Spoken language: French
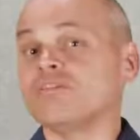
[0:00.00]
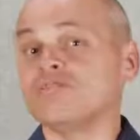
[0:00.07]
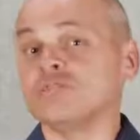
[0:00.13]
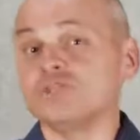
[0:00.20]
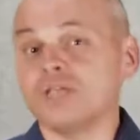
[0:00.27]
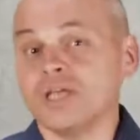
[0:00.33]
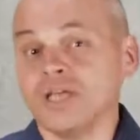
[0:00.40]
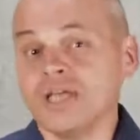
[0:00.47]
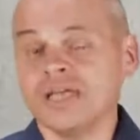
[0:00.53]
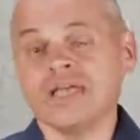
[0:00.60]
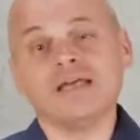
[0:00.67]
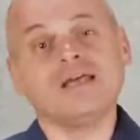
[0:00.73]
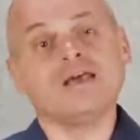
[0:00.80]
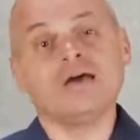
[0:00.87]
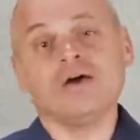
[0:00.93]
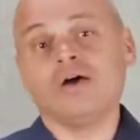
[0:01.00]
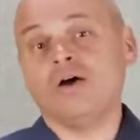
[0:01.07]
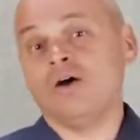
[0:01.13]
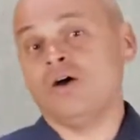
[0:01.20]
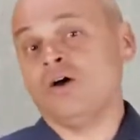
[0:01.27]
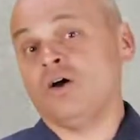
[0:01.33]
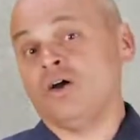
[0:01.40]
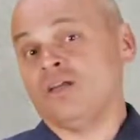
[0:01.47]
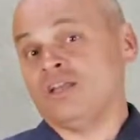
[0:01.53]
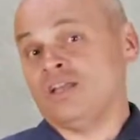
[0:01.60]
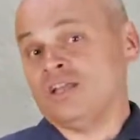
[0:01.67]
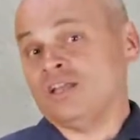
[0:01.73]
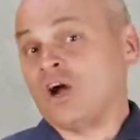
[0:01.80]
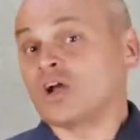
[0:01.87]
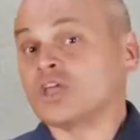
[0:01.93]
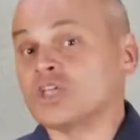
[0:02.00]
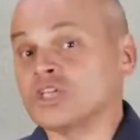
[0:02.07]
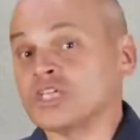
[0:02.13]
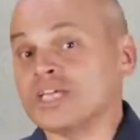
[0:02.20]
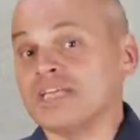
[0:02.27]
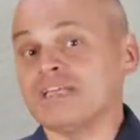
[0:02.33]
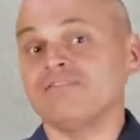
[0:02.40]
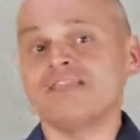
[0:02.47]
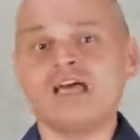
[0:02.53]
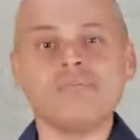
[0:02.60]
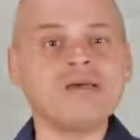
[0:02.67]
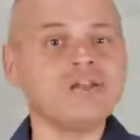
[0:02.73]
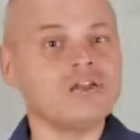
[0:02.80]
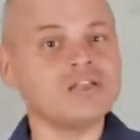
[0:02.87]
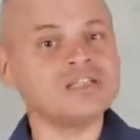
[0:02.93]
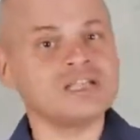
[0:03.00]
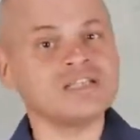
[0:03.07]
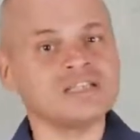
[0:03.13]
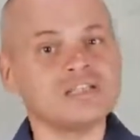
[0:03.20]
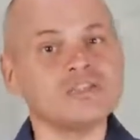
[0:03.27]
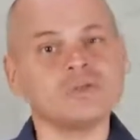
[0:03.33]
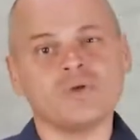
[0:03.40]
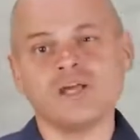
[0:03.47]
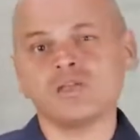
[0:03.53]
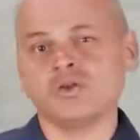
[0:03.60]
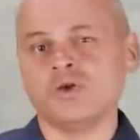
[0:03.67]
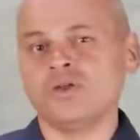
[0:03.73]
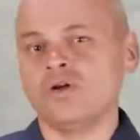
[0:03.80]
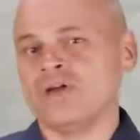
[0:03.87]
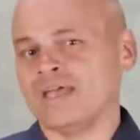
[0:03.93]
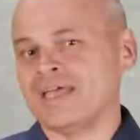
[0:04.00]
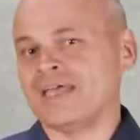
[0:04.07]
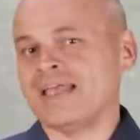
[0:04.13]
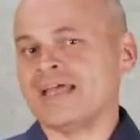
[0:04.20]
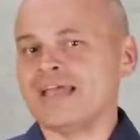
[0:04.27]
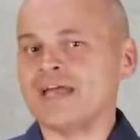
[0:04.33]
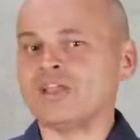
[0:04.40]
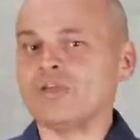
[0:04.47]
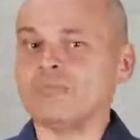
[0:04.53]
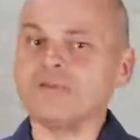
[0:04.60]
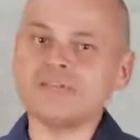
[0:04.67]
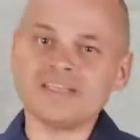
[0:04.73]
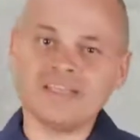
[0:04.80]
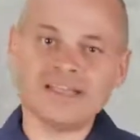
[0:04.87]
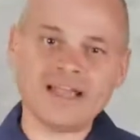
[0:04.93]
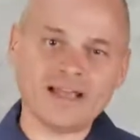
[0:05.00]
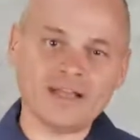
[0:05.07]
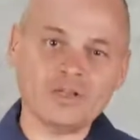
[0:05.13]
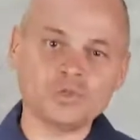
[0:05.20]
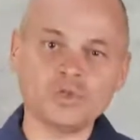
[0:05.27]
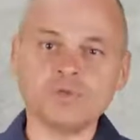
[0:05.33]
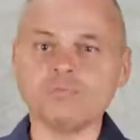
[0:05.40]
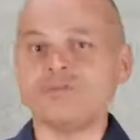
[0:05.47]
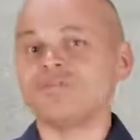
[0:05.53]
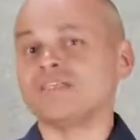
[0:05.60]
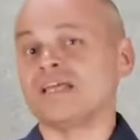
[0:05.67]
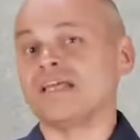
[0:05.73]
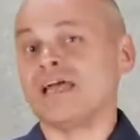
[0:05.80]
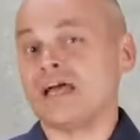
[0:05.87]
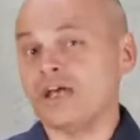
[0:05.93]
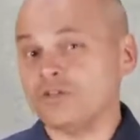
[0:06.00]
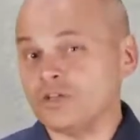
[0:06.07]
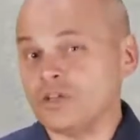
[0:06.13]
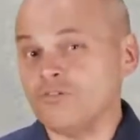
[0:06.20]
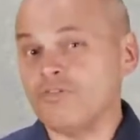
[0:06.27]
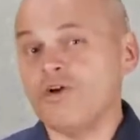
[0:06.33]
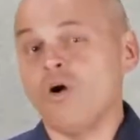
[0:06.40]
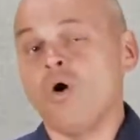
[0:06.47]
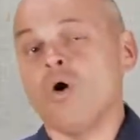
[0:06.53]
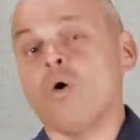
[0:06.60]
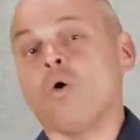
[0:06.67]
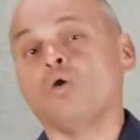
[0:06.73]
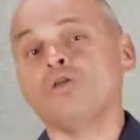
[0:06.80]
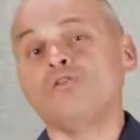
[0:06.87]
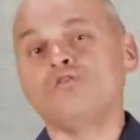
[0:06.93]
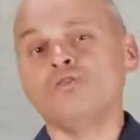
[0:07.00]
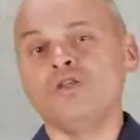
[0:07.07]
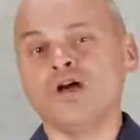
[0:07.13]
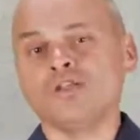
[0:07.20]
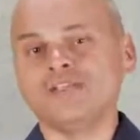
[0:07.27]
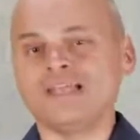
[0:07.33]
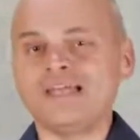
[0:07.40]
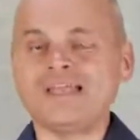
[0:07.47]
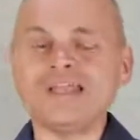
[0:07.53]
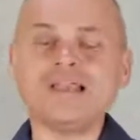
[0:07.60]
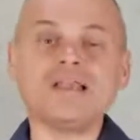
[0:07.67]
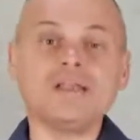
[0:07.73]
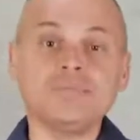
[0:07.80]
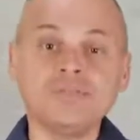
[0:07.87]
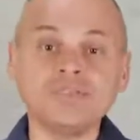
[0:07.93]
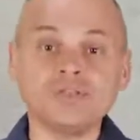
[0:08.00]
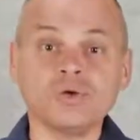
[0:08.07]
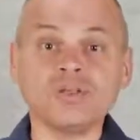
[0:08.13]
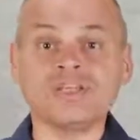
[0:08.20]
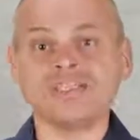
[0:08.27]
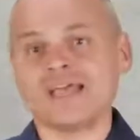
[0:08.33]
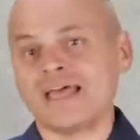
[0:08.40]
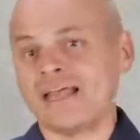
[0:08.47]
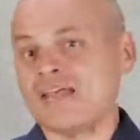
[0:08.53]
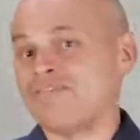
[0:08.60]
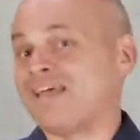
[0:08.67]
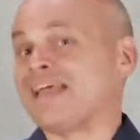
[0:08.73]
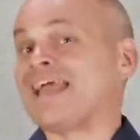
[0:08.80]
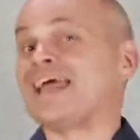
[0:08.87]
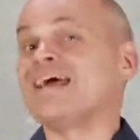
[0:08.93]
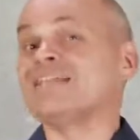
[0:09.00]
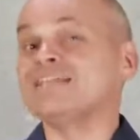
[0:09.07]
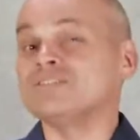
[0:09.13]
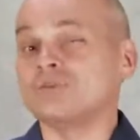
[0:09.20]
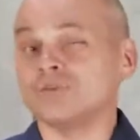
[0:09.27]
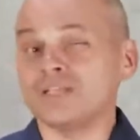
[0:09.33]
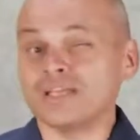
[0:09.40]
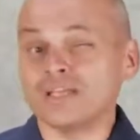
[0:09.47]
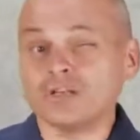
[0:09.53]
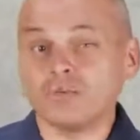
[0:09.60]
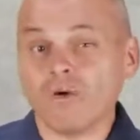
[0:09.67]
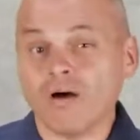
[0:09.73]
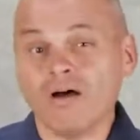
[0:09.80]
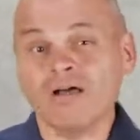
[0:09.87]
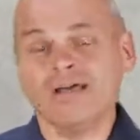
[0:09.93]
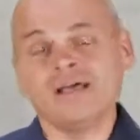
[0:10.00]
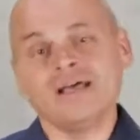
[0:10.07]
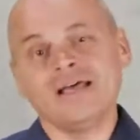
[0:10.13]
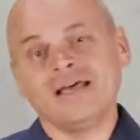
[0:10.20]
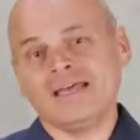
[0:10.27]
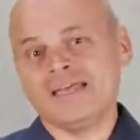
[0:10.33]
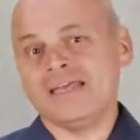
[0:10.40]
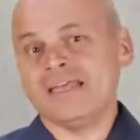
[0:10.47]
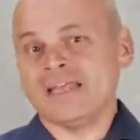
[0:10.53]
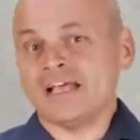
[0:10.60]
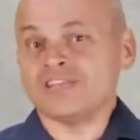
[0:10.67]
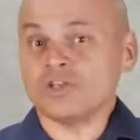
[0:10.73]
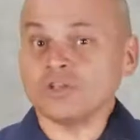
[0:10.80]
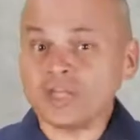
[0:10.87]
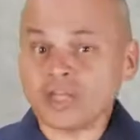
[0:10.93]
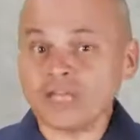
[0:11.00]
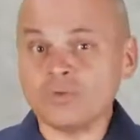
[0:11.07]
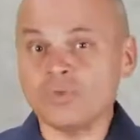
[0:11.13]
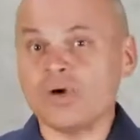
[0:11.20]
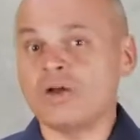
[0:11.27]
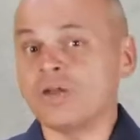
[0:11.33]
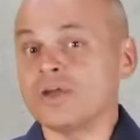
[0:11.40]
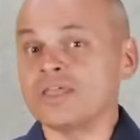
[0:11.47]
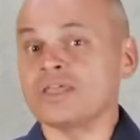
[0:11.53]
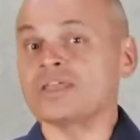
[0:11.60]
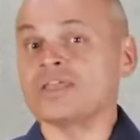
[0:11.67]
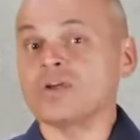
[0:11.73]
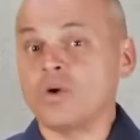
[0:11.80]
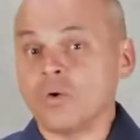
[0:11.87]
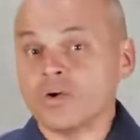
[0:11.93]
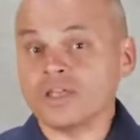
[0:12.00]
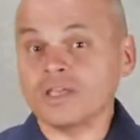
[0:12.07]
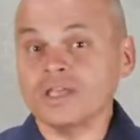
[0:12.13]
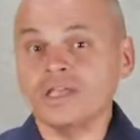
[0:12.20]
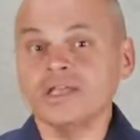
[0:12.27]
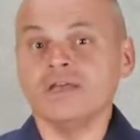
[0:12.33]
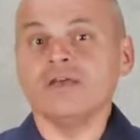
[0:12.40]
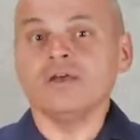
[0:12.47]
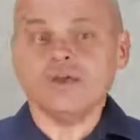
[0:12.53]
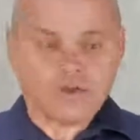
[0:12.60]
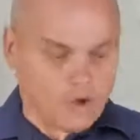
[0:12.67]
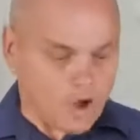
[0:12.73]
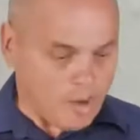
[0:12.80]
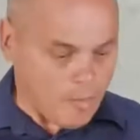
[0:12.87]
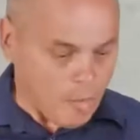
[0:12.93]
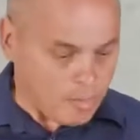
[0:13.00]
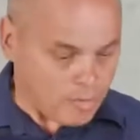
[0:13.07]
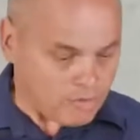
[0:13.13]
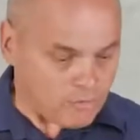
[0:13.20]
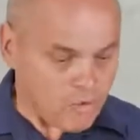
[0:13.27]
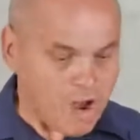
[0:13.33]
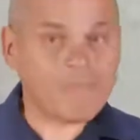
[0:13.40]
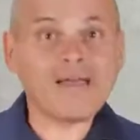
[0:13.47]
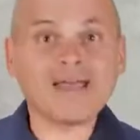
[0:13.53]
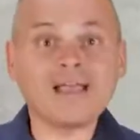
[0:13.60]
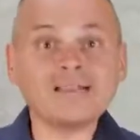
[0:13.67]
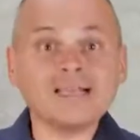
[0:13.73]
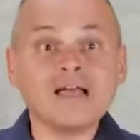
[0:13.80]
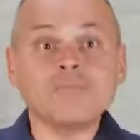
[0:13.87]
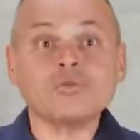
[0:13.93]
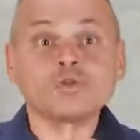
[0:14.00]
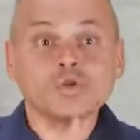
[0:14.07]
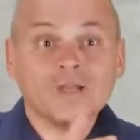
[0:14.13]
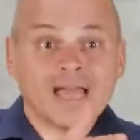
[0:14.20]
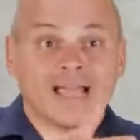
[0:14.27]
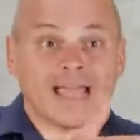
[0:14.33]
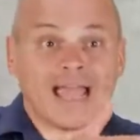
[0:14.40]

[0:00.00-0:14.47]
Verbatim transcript: réfugiés. Euh, l'origine, évidemment, de cette situation-là est la guerre de 1948-1949. On a vu lors de la dernière émission qu'Israël avait agrandi son territoire. Et dans ce territoire-là qui était conquis, comme on peut le voir, par exemple, sur la